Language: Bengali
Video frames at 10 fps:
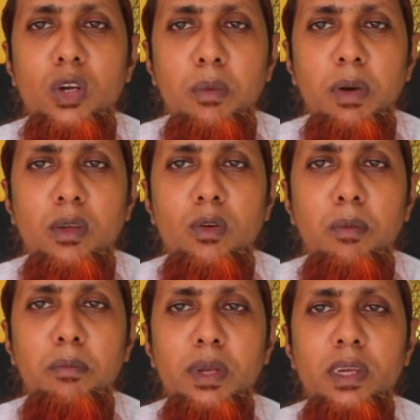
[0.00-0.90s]
আমরা সবাই
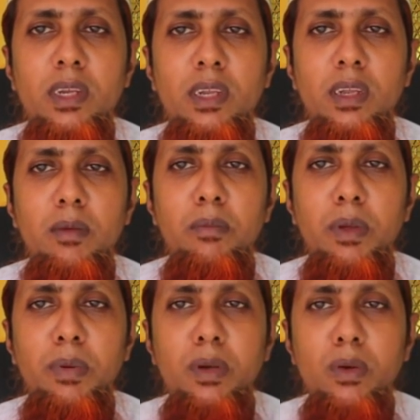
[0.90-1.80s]
কম বেশি
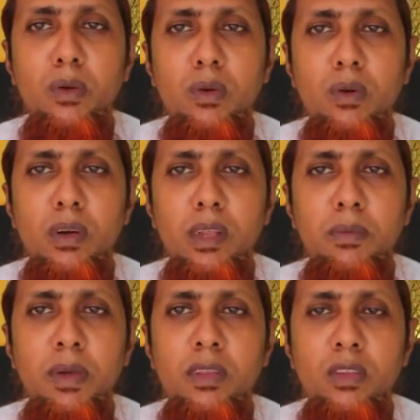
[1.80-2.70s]
বিভিন্ন
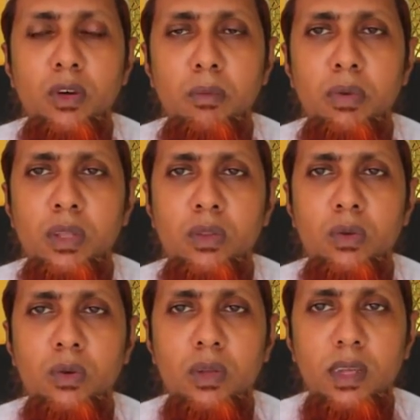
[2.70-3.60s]
ডিভাইসে অভ্যস্ত
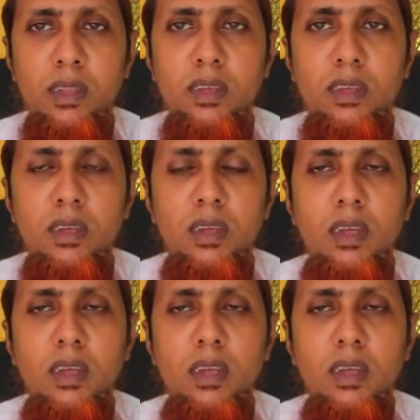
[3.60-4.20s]
হয়ে গেছি